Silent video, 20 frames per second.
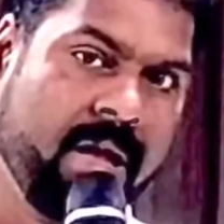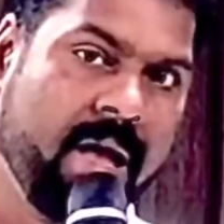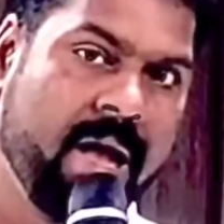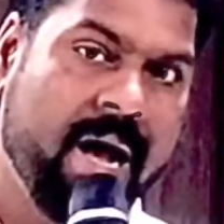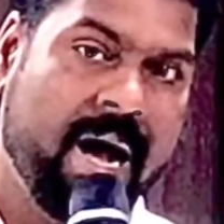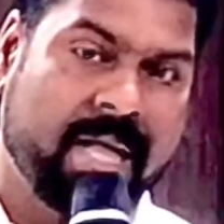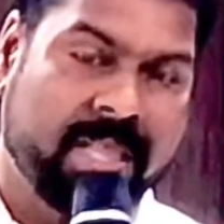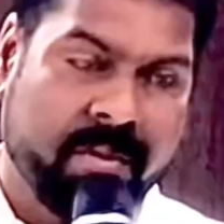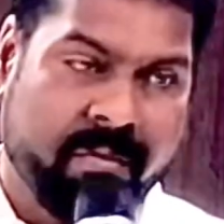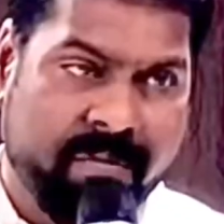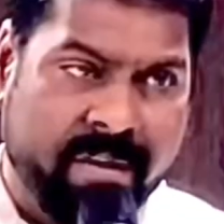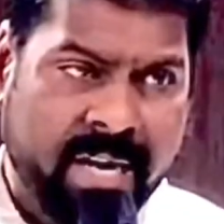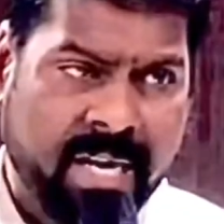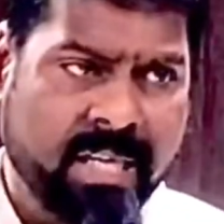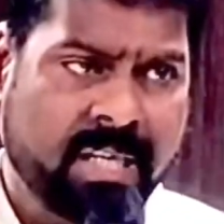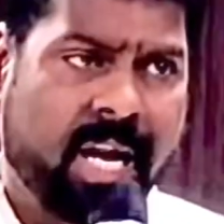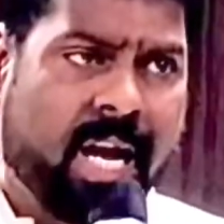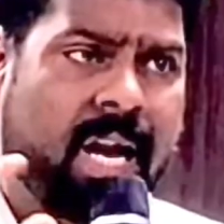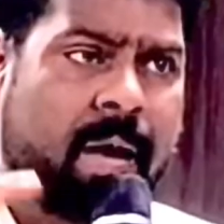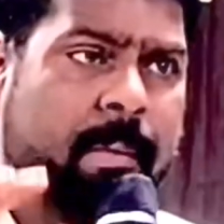அந்த
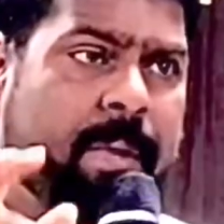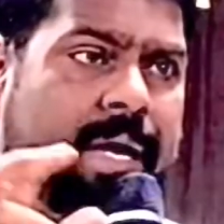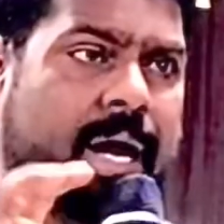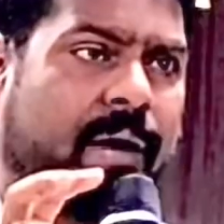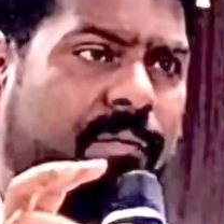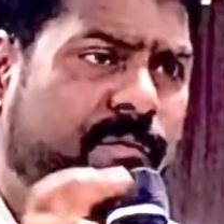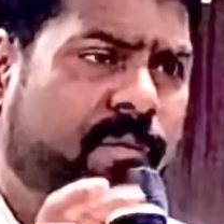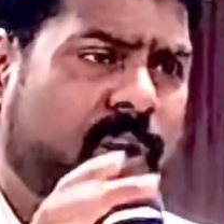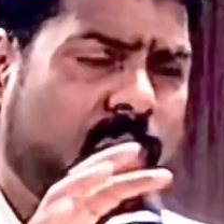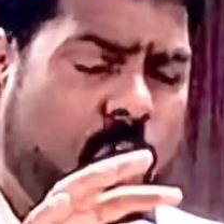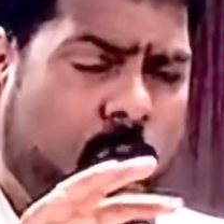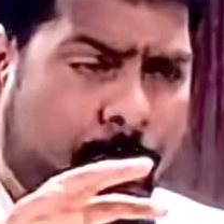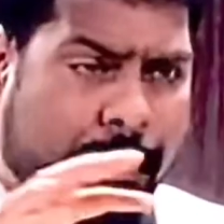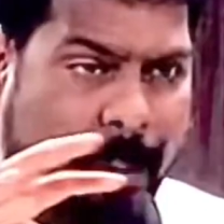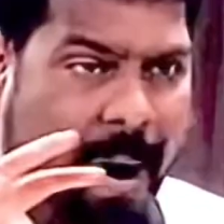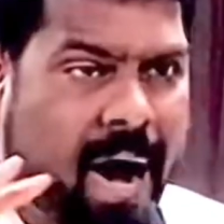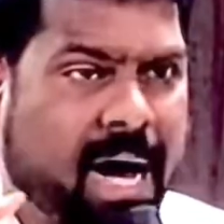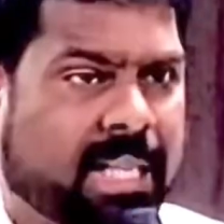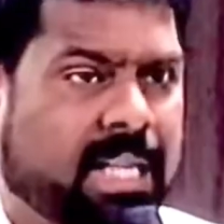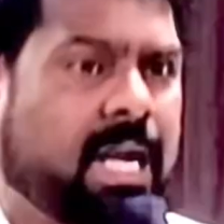வீட்டை நம்ம எவ்வளோ
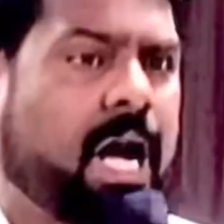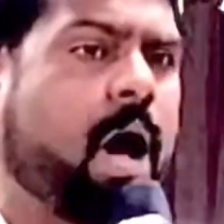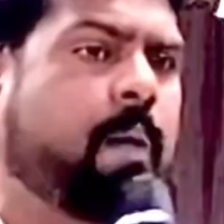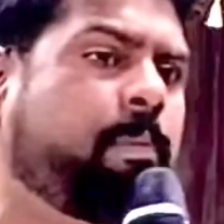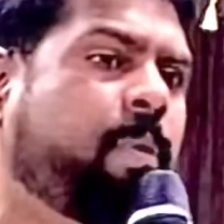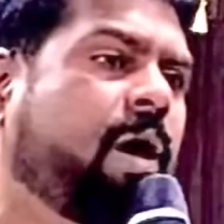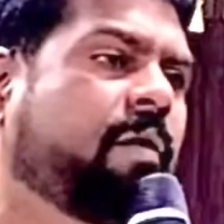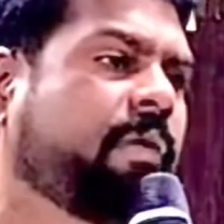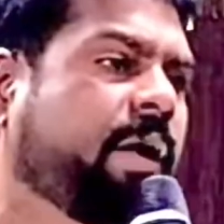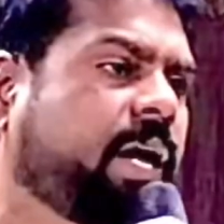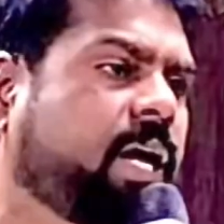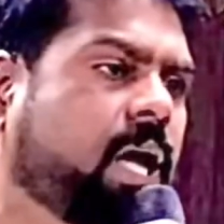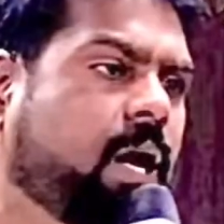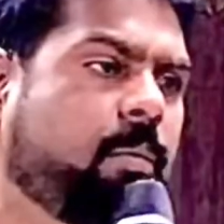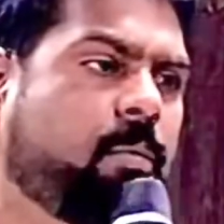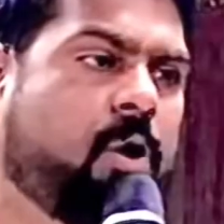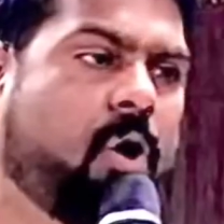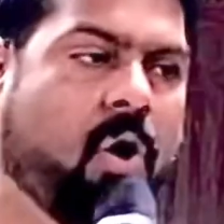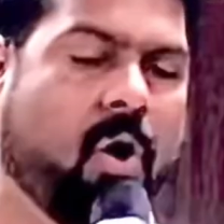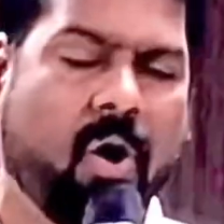பாதுகாப்பாக
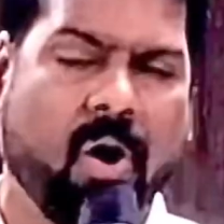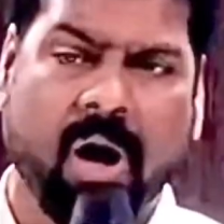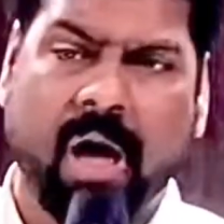வைக்கிறோமோ